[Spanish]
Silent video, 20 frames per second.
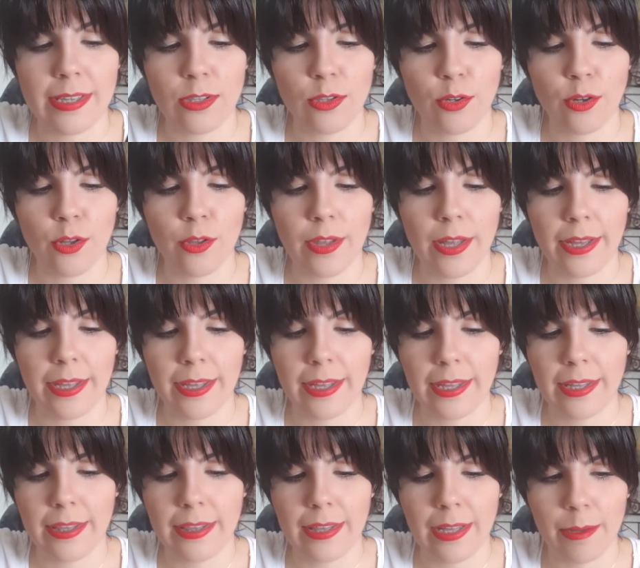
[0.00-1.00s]
tono de
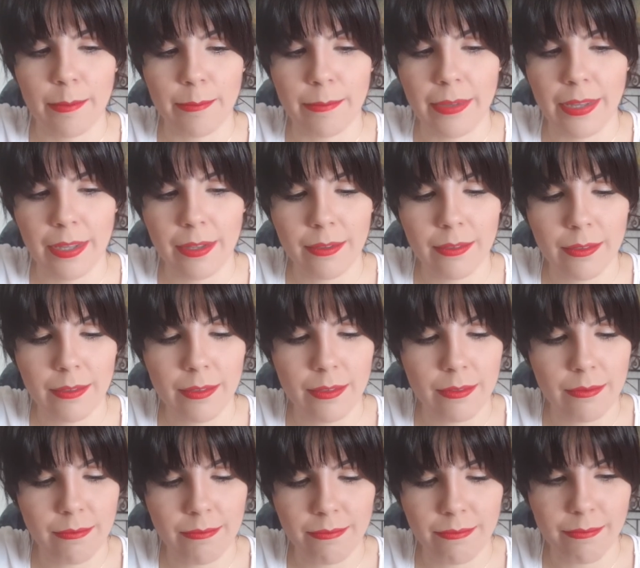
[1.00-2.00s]
aquí también,
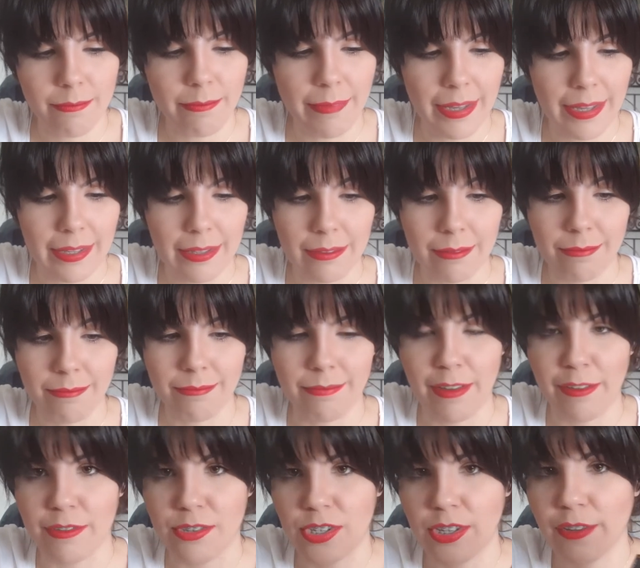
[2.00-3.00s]
me,
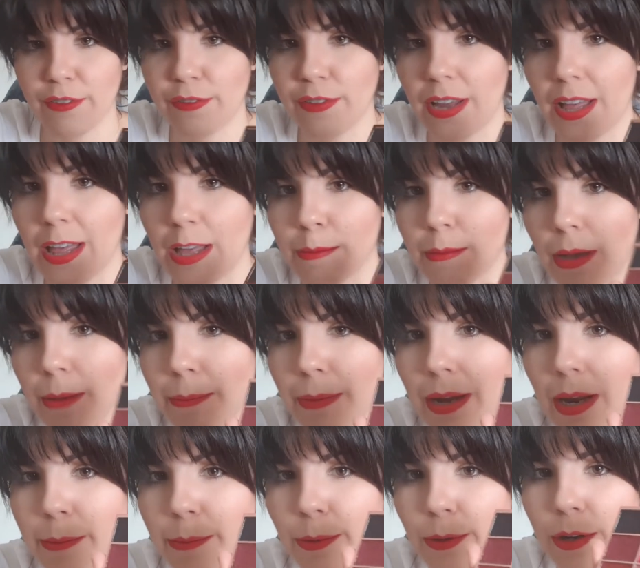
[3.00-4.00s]
me chifla además
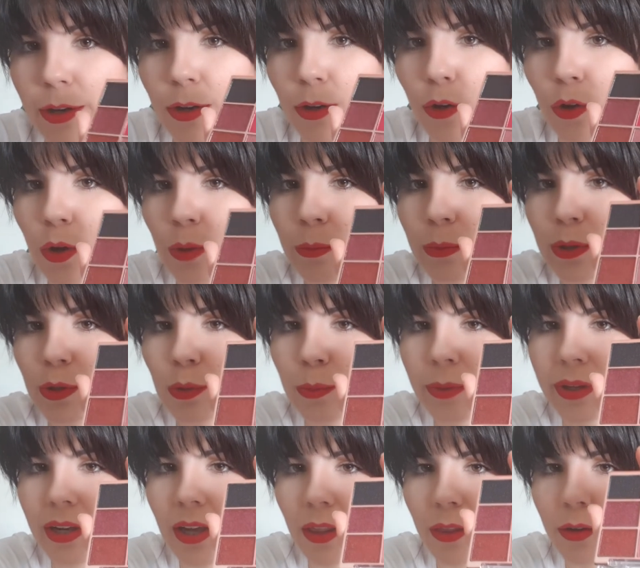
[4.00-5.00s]
para ponerlo como
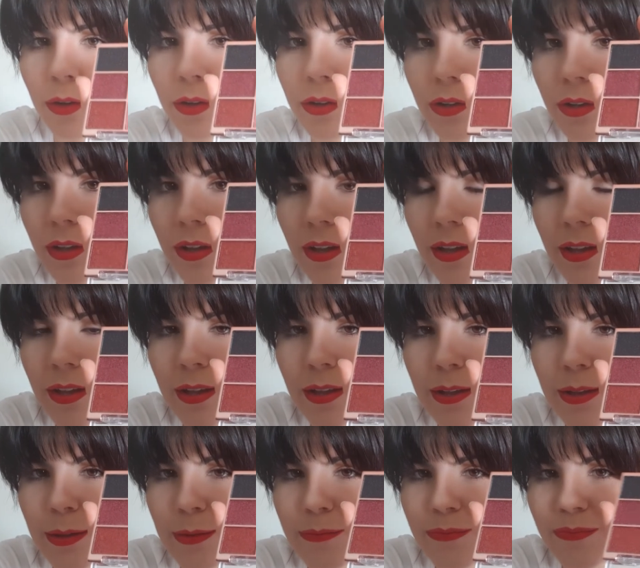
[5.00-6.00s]
iluminador.
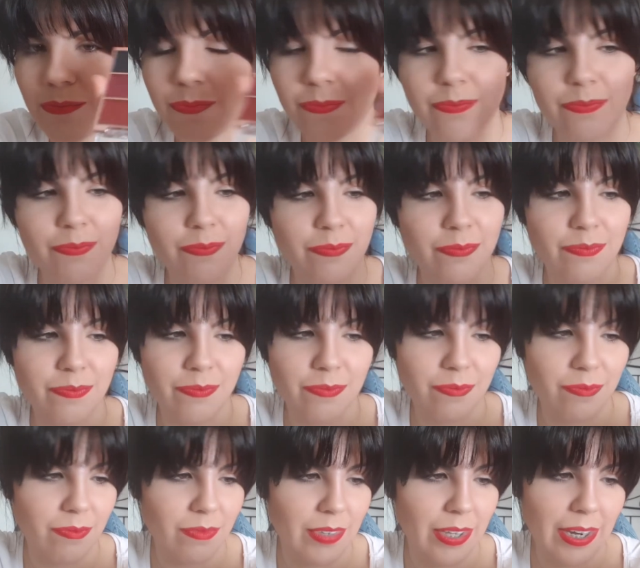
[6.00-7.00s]

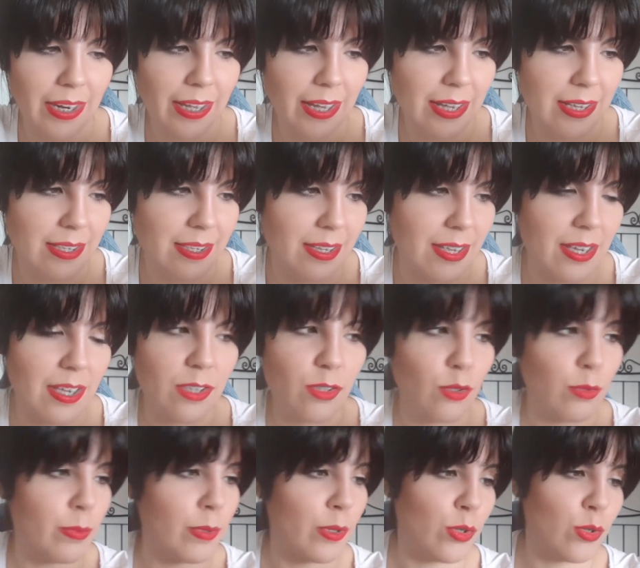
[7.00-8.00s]
Mm, tiene que ser
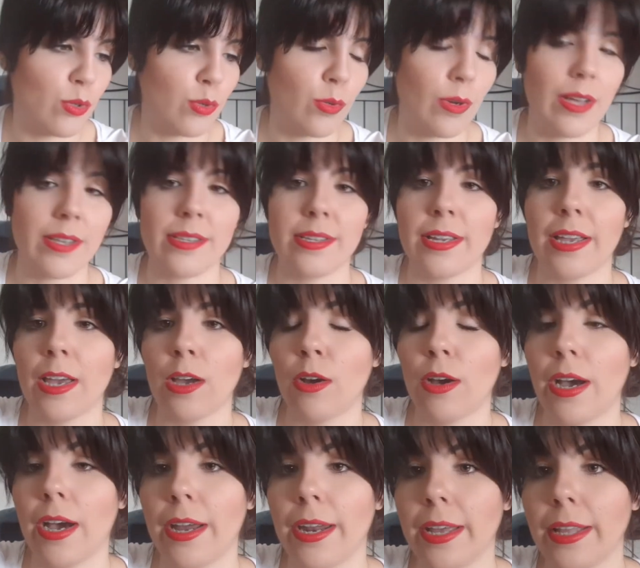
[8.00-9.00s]
súper chula. Así que os
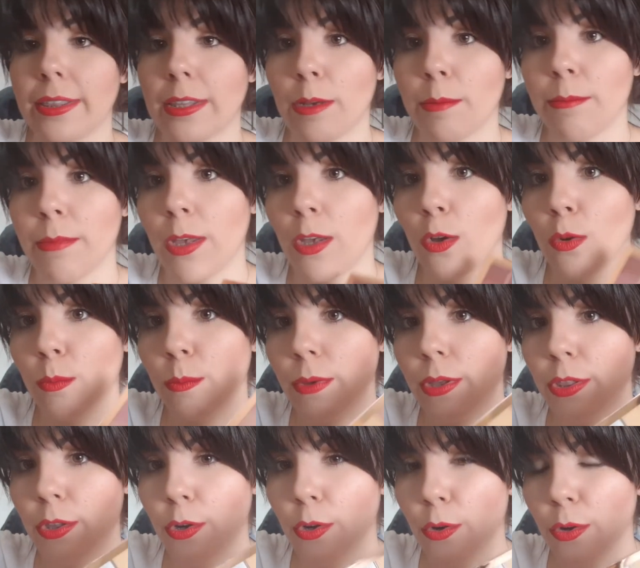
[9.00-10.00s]
haré también un
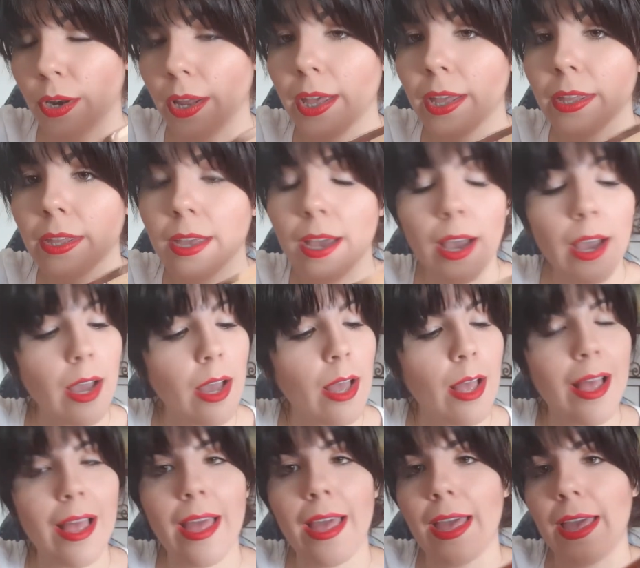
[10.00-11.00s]
vídeo con ella,
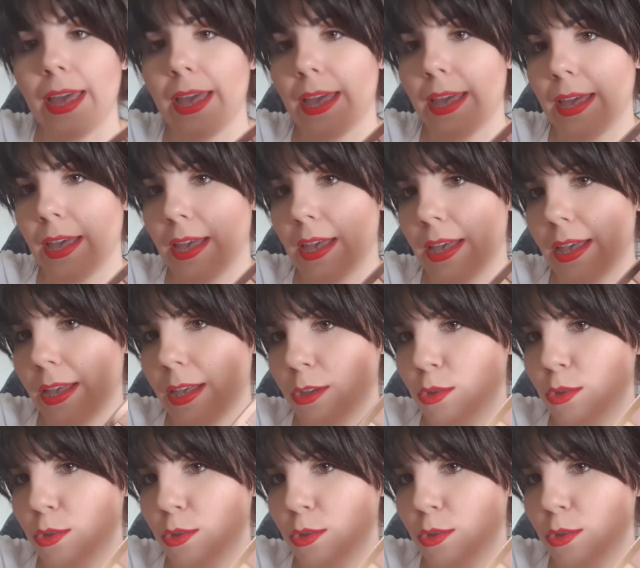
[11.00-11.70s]
eh,